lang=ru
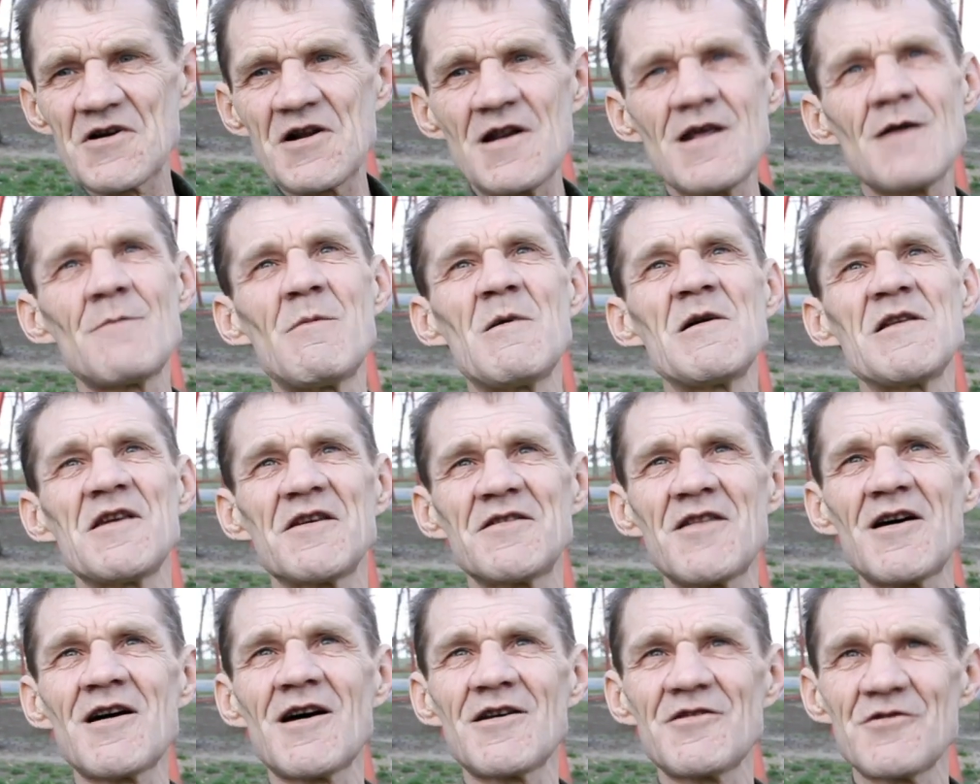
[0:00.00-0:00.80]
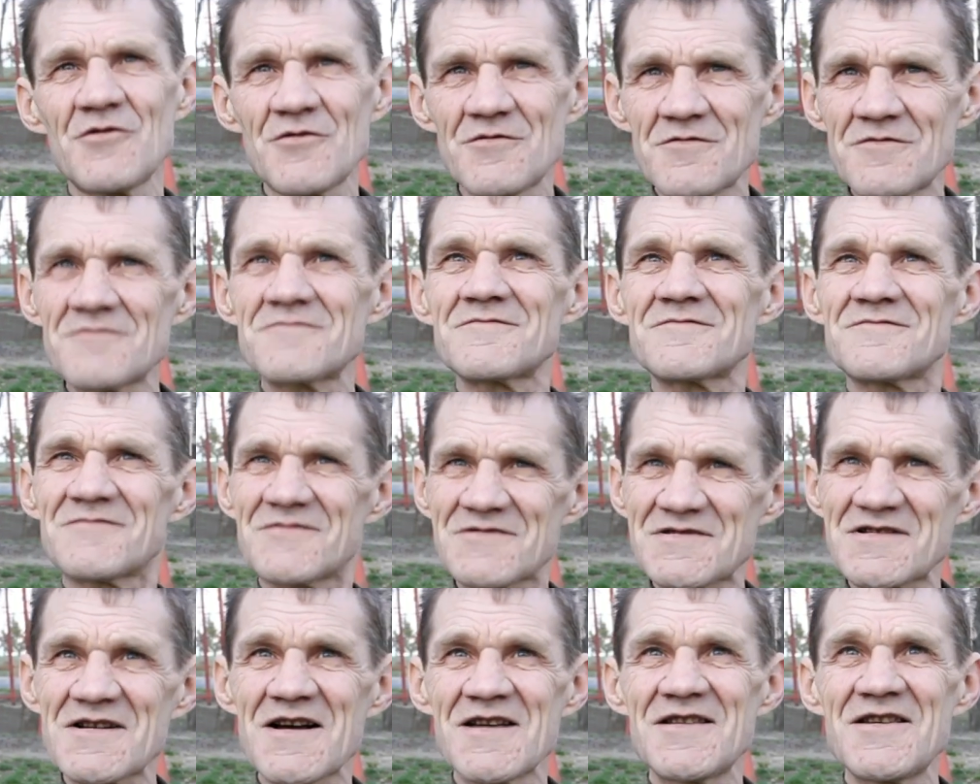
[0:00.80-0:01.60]
Хлеба не дай, но
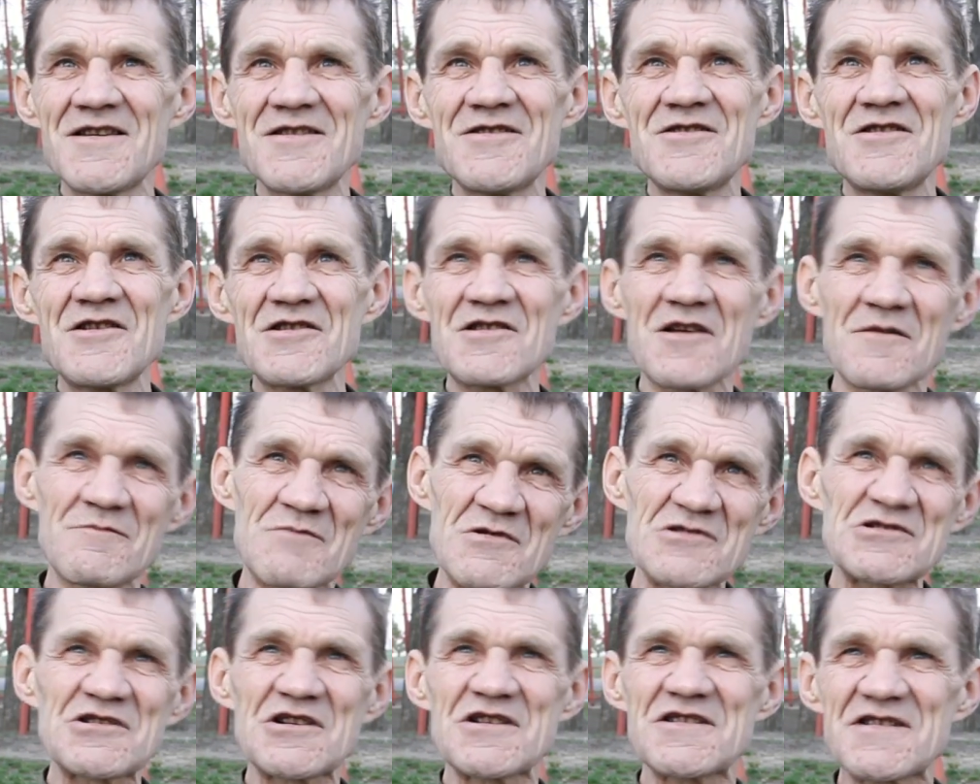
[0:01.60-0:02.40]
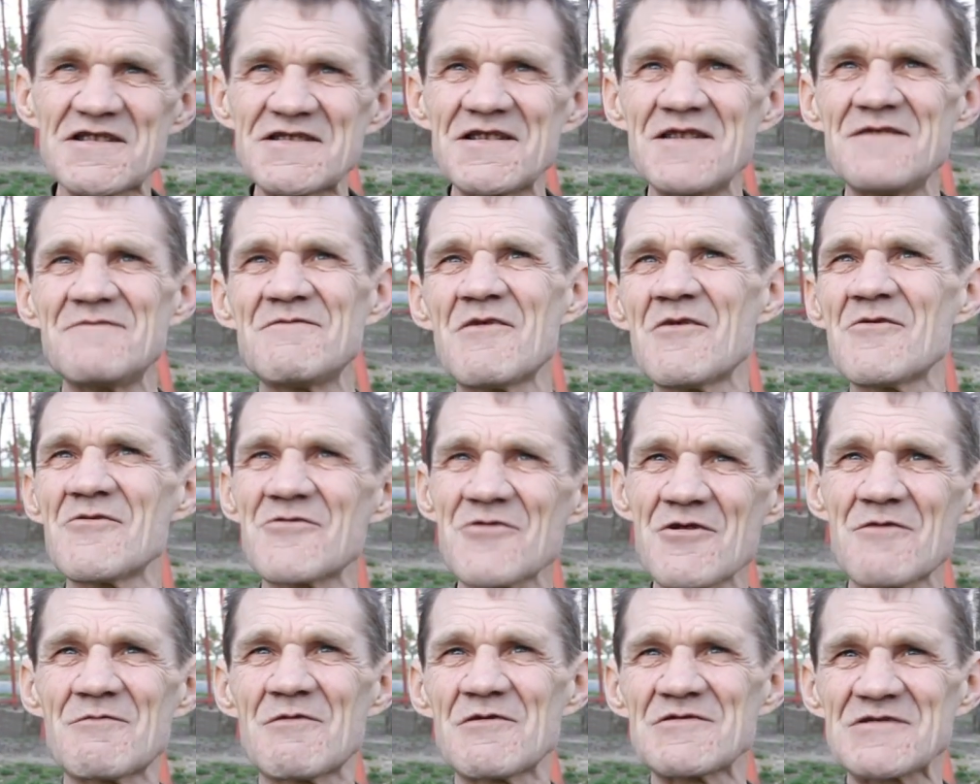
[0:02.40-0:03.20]
ну, сходить где-то пошерстить по
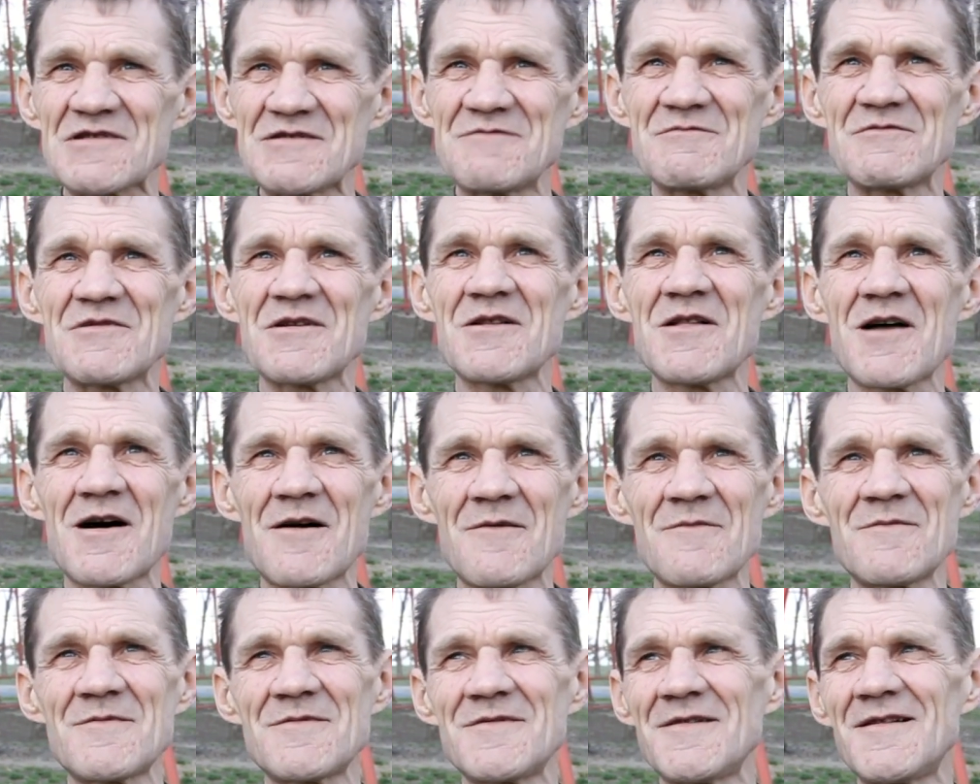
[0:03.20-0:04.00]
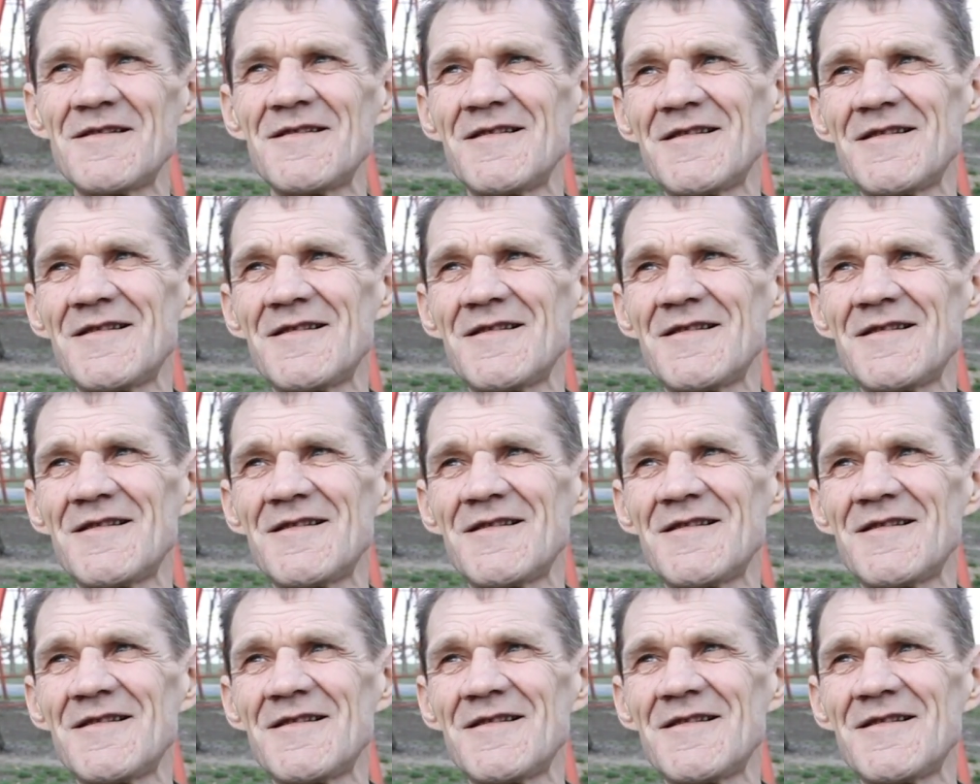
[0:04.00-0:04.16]
укроповским талам,